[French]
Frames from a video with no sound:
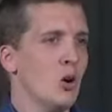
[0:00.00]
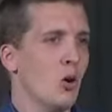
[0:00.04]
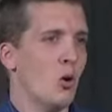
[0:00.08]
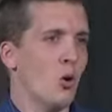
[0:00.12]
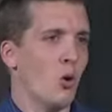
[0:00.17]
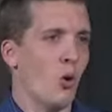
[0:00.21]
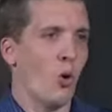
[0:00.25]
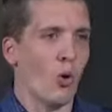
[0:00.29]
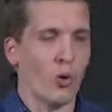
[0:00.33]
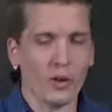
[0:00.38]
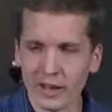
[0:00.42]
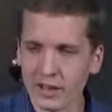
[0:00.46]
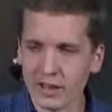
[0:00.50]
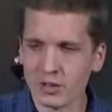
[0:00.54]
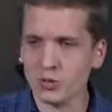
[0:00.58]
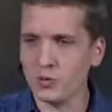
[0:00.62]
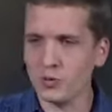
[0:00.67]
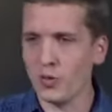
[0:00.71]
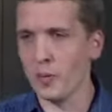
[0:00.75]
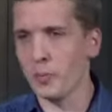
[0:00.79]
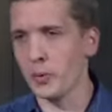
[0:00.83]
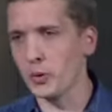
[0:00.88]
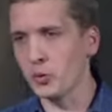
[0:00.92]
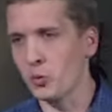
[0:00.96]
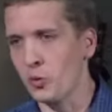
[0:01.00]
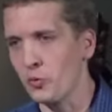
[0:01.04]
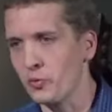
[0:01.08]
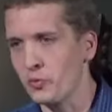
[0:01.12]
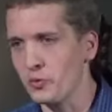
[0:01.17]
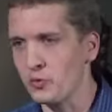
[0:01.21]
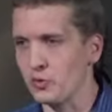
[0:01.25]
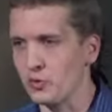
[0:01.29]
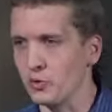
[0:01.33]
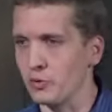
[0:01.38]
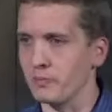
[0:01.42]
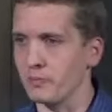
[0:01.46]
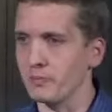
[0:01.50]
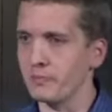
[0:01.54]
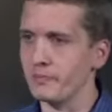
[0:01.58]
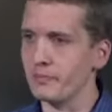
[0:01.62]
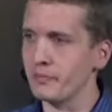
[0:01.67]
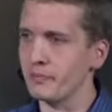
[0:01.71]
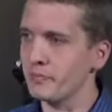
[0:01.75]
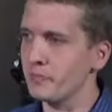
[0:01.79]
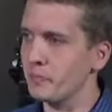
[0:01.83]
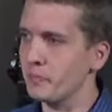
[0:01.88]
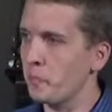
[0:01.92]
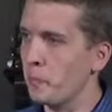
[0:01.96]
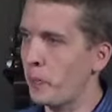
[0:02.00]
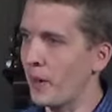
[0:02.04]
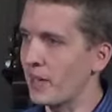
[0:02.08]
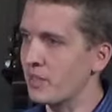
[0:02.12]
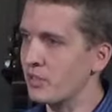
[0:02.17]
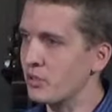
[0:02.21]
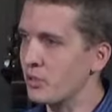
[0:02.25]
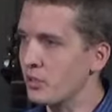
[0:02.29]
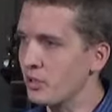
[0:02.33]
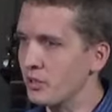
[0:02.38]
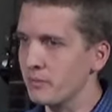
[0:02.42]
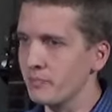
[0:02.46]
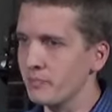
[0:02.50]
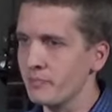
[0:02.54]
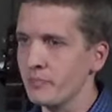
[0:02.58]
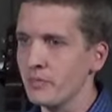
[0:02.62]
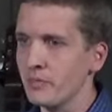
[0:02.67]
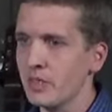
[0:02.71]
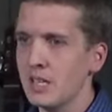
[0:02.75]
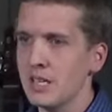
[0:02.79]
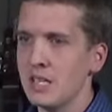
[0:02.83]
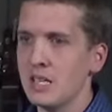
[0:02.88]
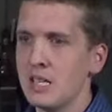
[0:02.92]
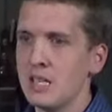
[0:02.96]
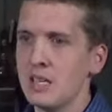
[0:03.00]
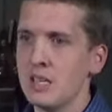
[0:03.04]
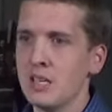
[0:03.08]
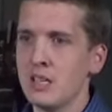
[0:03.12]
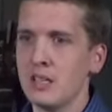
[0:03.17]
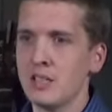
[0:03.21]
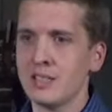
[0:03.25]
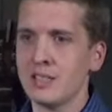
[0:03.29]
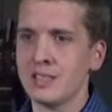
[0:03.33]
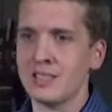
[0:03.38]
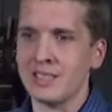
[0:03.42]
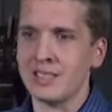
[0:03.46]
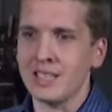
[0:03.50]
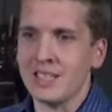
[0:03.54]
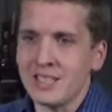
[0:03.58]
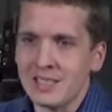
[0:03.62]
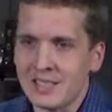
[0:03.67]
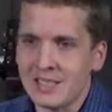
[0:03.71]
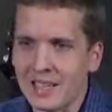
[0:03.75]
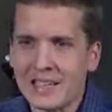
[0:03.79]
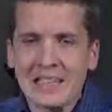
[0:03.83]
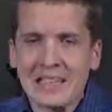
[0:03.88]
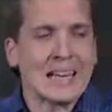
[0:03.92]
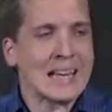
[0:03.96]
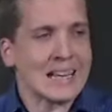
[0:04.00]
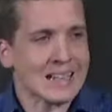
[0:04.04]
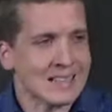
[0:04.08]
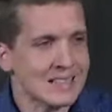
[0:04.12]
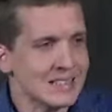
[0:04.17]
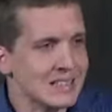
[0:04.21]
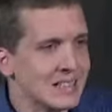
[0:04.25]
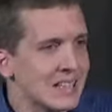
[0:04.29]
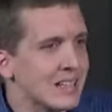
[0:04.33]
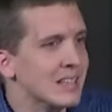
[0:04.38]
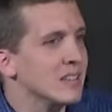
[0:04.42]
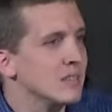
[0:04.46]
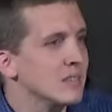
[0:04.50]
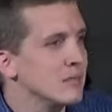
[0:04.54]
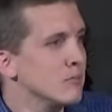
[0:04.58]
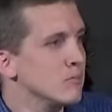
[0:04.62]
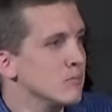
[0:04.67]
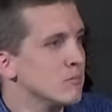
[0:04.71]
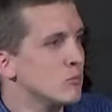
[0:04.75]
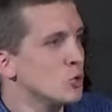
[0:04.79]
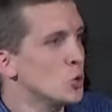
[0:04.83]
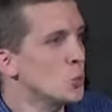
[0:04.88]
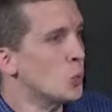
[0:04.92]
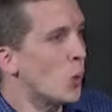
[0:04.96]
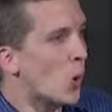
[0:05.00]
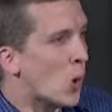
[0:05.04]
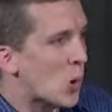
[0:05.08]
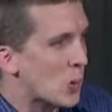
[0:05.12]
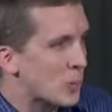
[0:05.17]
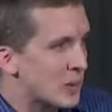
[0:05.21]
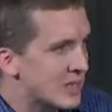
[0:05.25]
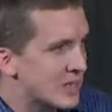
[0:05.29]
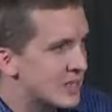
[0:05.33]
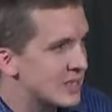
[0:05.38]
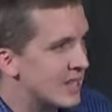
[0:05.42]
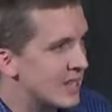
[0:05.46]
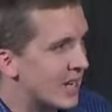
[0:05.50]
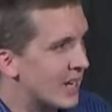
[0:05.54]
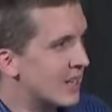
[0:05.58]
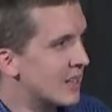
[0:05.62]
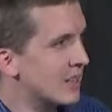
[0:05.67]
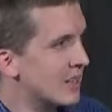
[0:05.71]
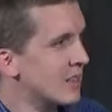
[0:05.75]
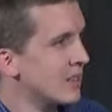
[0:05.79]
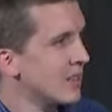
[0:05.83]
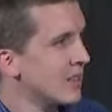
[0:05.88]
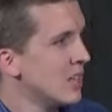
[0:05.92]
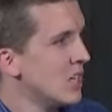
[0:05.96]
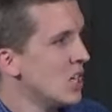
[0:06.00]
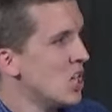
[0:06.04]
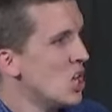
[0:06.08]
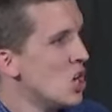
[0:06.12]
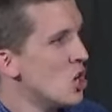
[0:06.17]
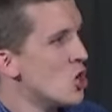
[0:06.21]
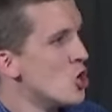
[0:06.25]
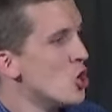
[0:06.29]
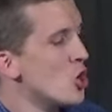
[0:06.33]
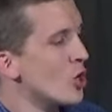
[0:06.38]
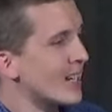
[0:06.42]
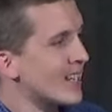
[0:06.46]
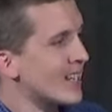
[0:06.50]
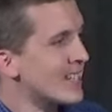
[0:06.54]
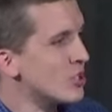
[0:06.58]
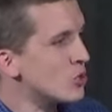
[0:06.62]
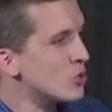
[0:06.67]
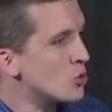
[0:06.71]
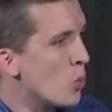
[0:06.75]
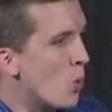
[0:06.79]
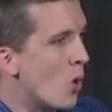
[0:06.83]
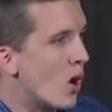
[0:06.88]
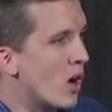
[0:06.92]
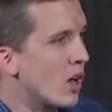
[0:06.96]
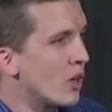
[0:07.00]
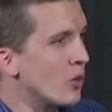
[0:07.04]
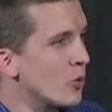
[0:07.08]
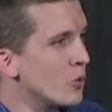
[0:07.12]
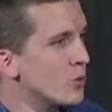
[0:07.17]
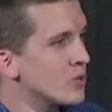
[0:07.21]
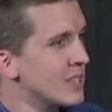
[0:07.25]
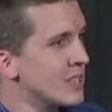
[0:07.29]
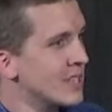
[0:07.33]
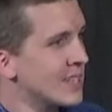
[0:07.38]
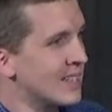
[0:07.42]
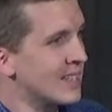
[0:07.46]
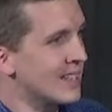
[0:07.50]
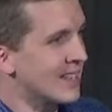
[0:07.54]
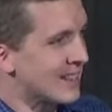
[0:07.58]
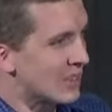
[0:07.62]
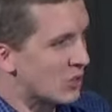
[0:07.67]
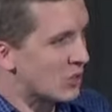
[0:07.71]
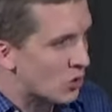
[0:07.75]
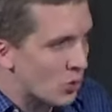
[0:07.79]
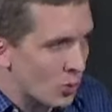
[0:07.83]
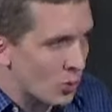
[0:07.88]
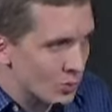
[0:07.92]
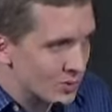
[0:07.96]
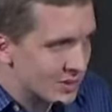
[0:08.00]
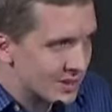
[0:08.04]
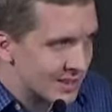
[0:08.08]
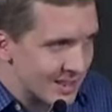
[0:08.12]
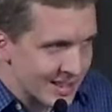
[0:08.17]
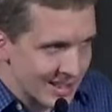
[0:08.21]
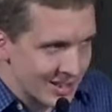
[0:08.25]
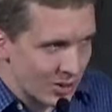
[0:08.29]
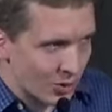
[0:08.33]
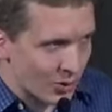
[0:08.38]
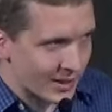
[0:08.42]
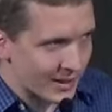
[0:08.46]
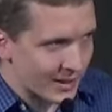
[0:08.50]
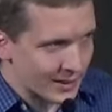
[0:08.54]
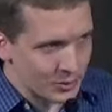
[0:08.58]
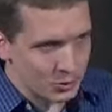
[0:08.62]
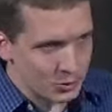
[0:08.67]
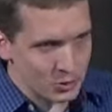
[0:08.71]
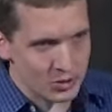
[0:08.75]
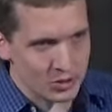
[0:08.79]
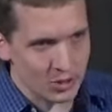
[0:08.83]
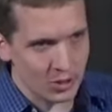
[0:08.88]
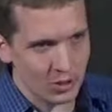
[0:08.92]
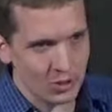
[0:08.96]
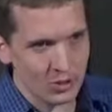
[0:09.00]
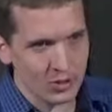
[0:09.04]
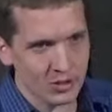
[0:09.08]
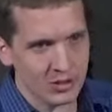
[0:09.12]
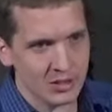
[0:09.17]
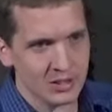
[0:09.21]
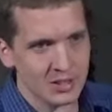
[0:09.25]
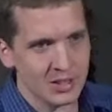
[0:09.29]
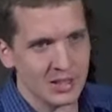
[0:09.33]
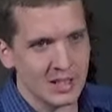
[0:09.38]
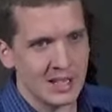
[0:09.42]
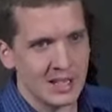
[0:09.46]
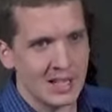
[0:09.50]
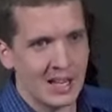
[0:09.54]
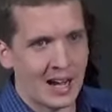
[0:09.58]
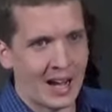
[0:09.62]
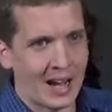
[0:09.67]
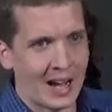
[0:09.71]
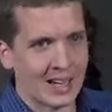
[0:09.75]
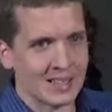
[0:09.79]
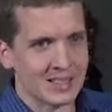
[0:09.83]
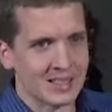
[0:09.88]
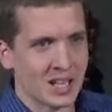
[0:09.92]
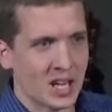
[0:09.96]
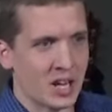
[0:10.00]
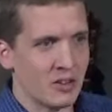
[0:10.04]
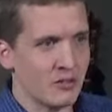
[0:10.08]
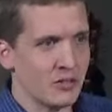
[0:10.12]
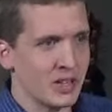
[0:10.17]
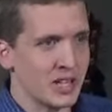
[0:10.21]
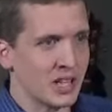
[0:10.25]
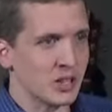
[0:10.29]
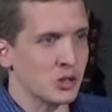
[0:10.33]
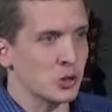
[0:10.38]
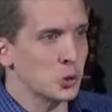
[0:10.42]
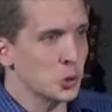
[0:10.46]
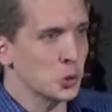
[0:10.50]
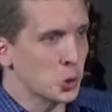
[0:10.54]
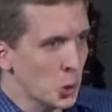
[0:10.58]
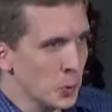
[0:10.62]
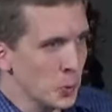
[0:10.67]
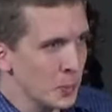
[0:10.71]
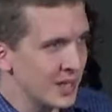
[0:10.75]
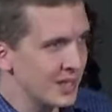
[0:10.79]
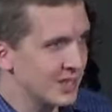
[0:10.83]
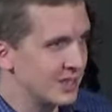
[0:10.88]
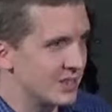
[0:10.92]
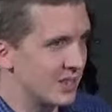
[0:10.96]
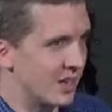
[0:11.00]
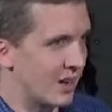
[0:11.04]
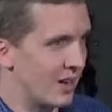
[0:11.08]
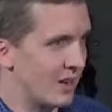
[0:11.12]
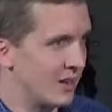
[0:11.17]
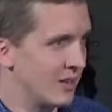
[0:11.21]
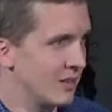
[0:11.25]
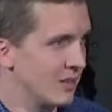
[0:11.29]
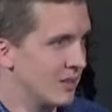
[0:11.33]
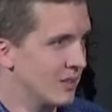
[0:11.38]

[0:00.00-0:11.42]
On a souvent un peu de confusion parce que ces, chrétiens du premier siècle, leur histoire nous est en quelque sorte à travers deux médias.